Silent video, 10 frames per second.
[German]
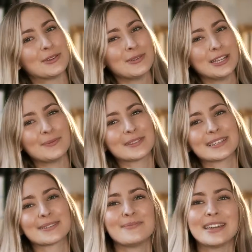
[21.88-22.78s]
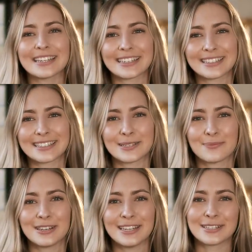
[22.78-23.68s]
Du liebst es, mehrere
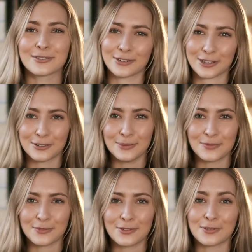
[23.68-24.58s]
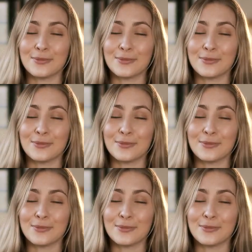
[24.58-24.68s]
Disziplinen zu verknüpfen und